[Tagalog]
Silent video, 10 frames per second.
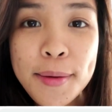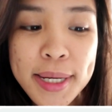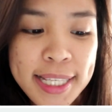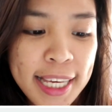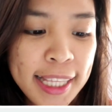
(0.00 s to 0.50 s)

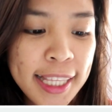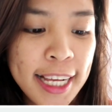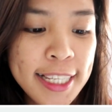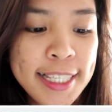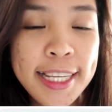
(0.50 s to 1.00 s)

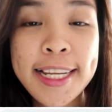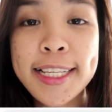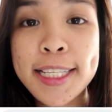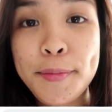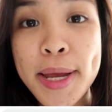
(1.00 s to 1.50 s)
magsitil sa,
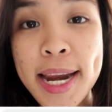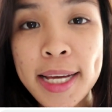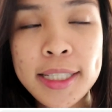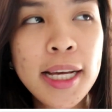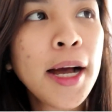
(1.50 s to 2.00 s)
sa
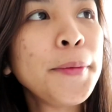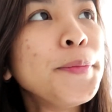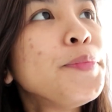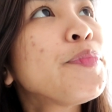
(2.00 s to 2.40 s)
Pinas. Um,